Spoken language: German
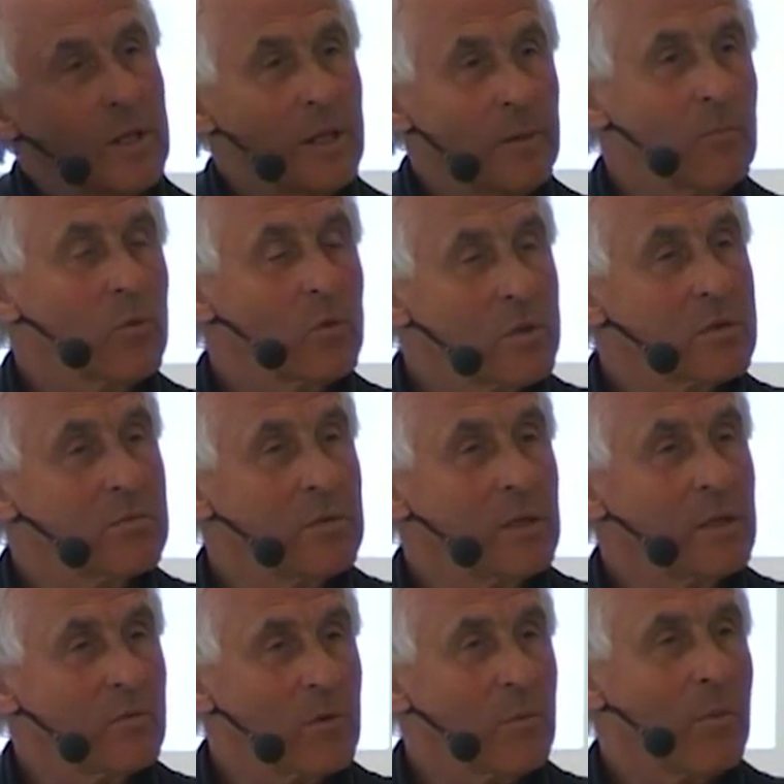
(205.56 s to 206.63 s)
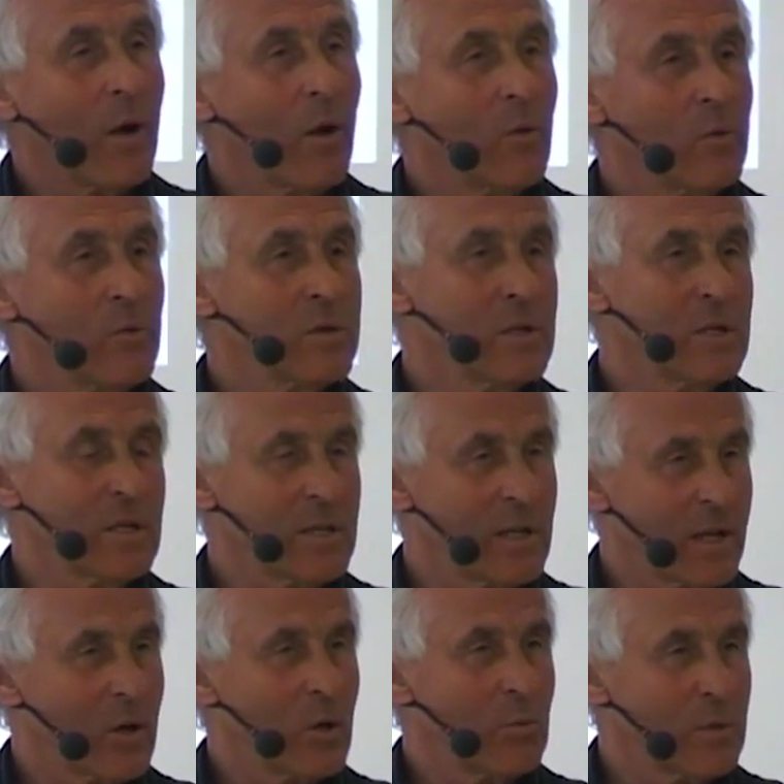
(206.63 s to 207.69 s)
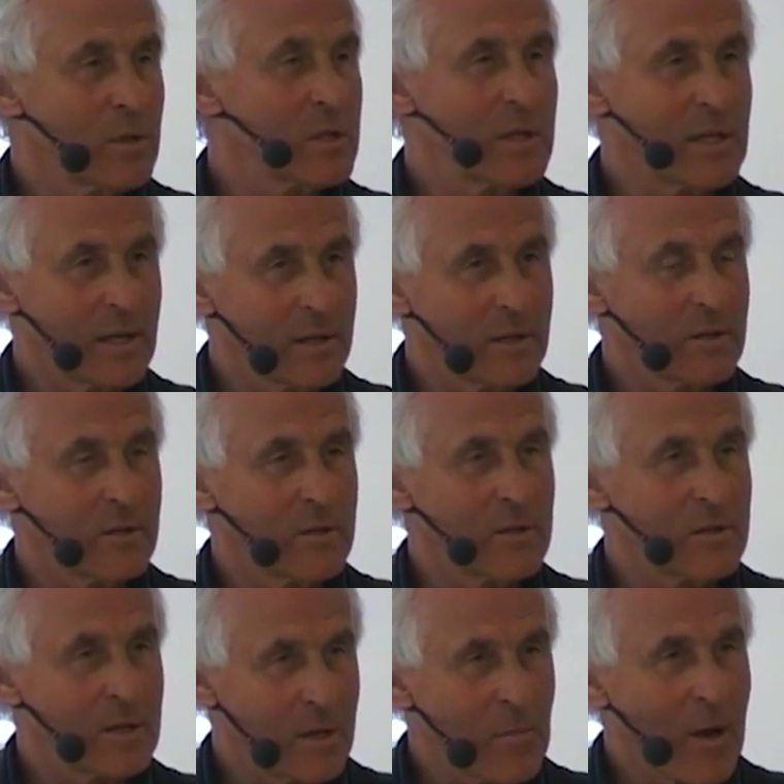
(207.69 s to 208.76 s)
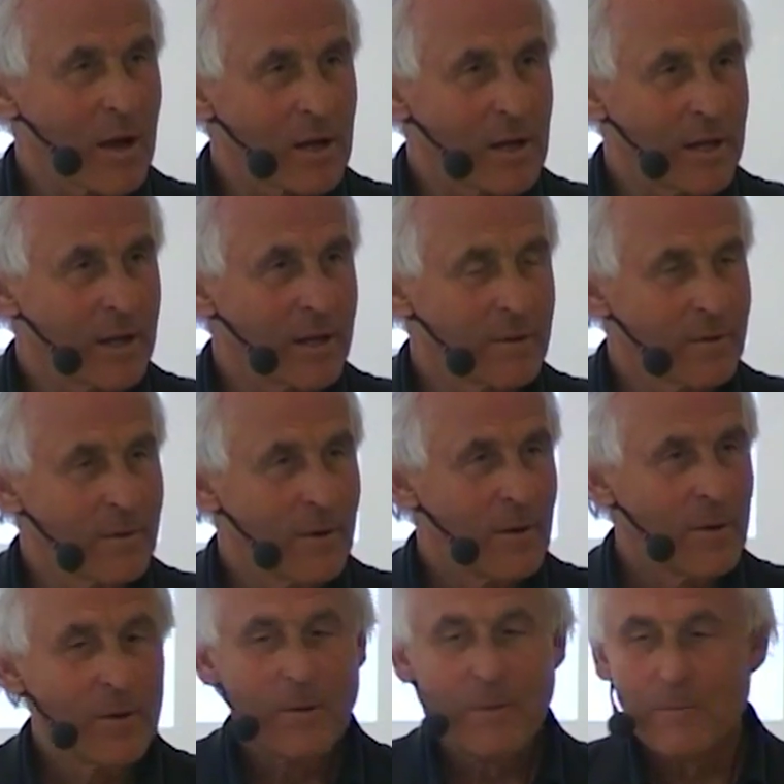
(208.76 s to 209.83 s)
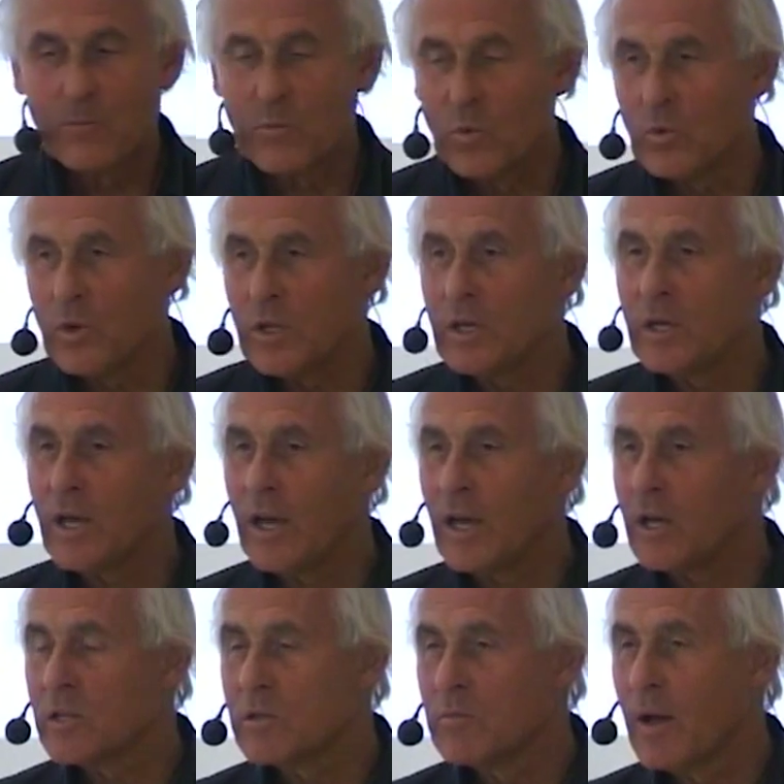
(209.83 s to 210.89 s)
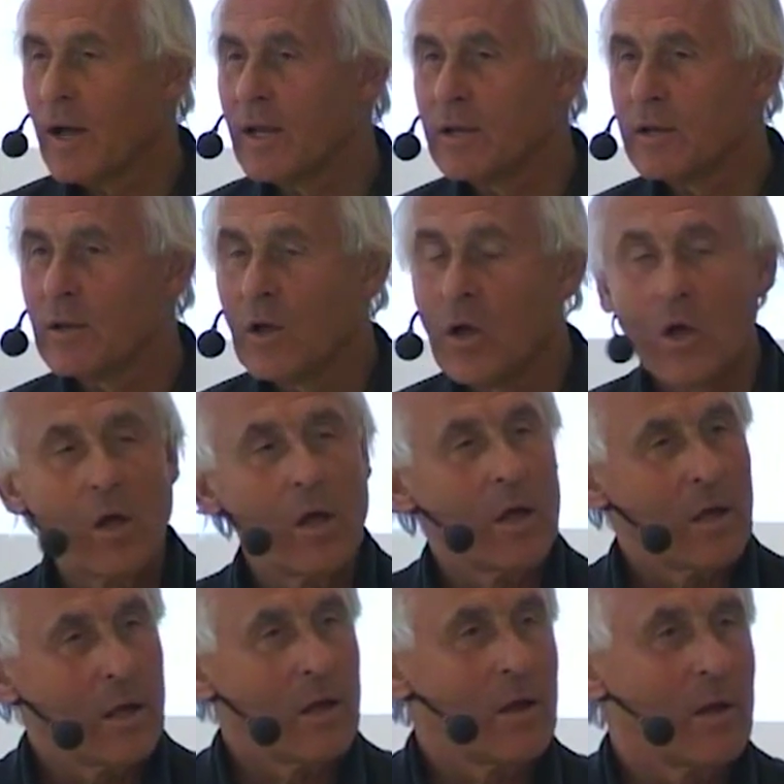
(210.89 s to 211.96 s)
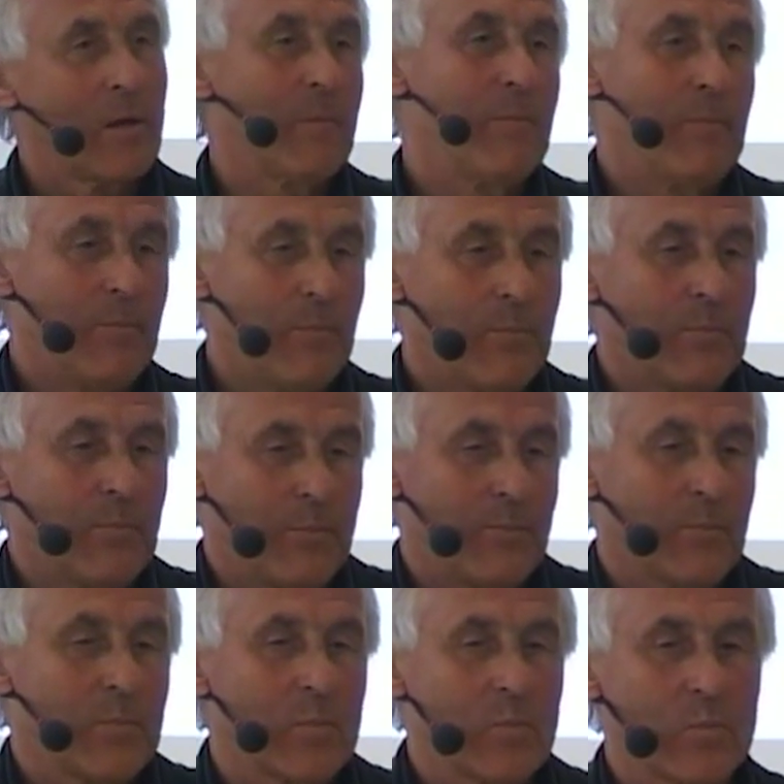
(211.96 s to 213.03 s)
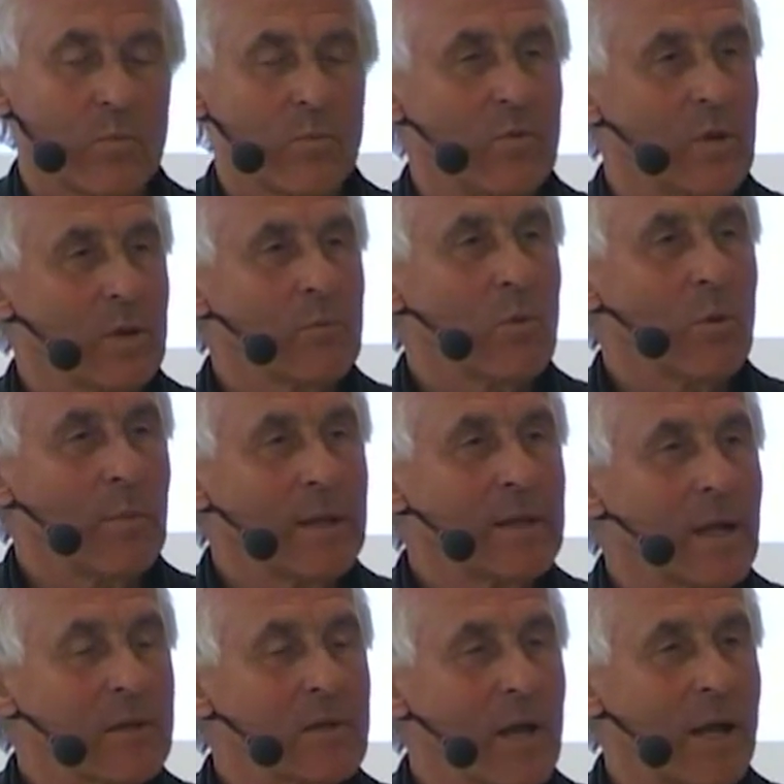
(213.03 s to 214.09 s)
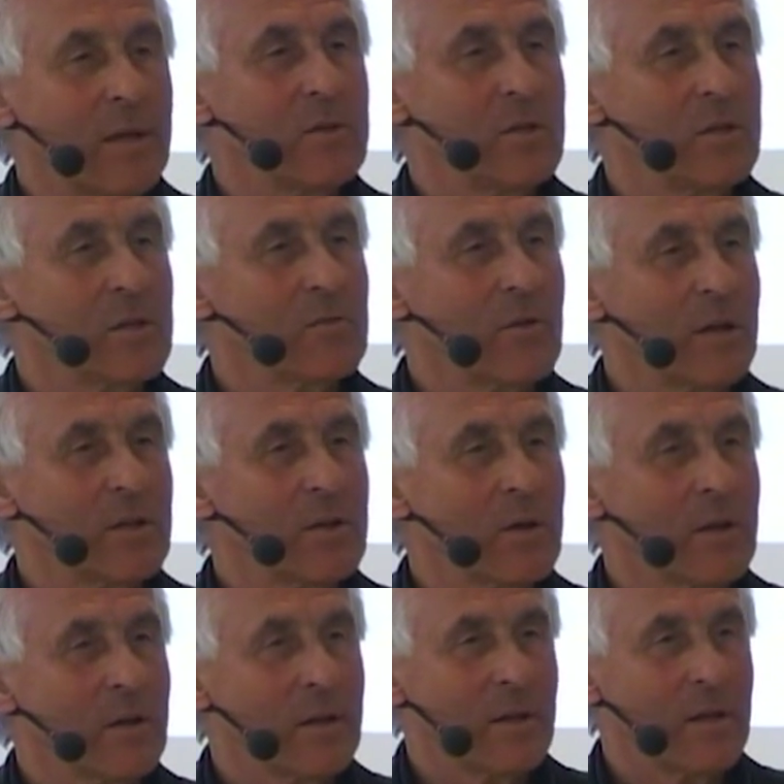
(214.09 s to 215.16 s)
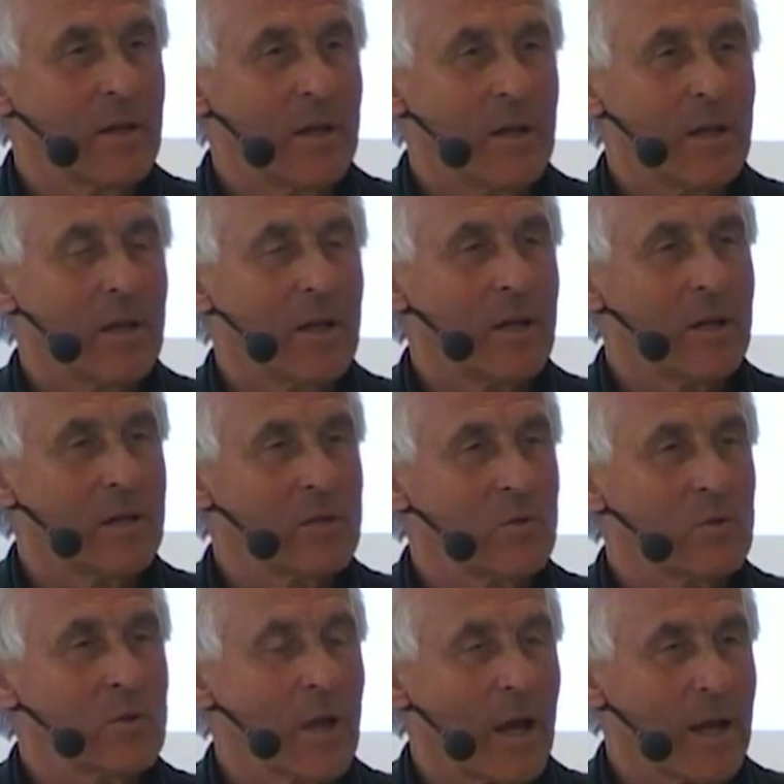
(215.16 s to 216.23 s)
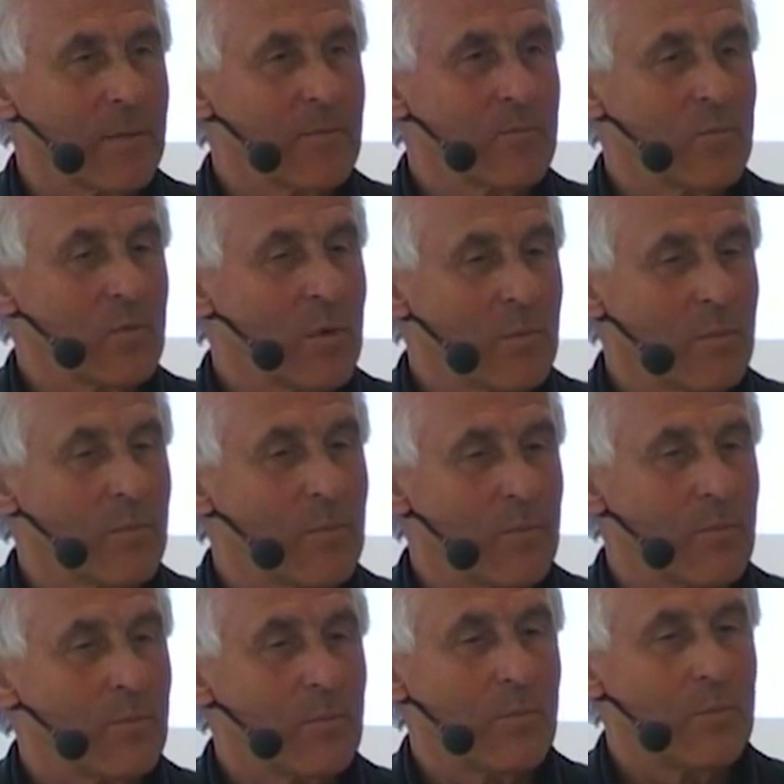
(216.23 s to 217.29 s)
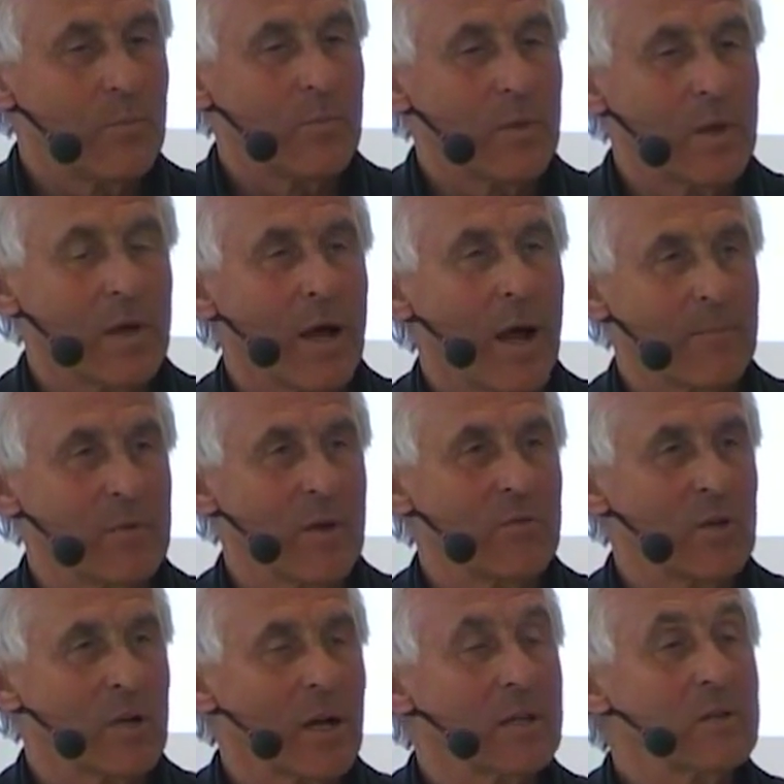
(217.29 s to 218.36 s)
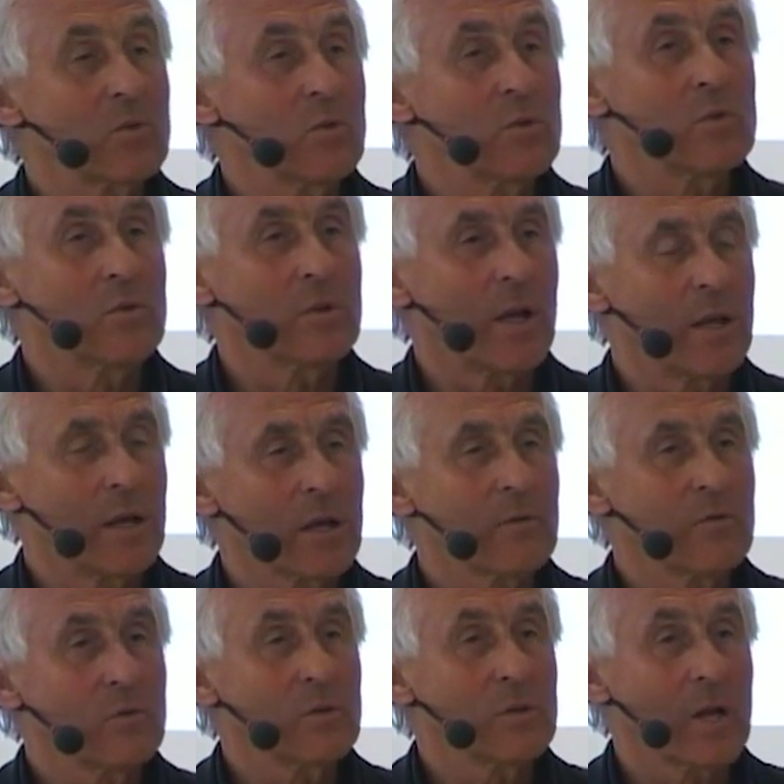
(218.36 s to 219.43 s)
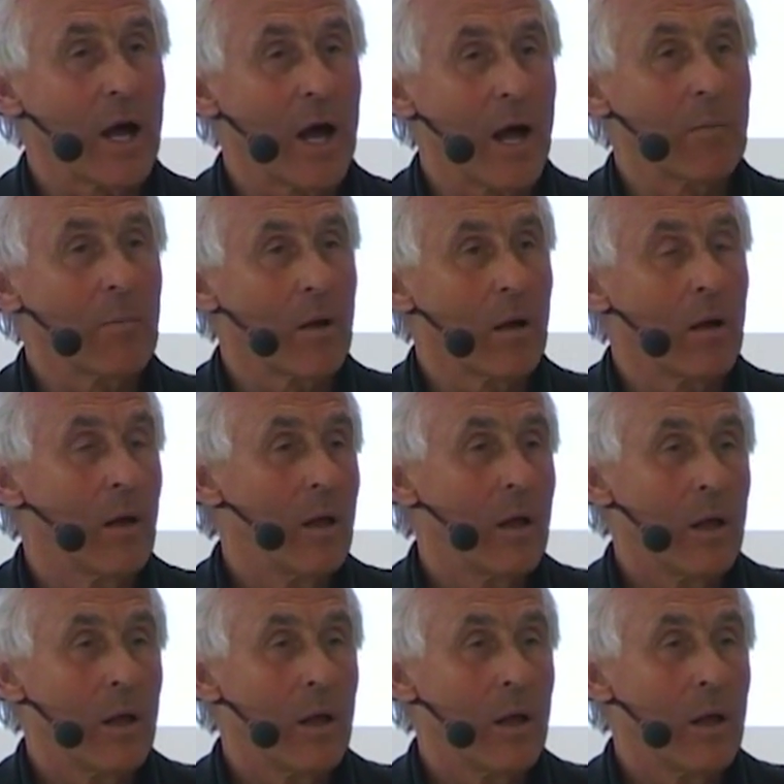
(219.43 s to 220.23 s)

lieben uns wieder, wir brauchen uns nicht länger über das, Klär, das Thema klären. Und ich es meint, äh, für den Moment hat es keinen Sinn, das weiter äh, zu treiben. Wir äh, haben ja wieder ganz gut zueinander gefunden, aber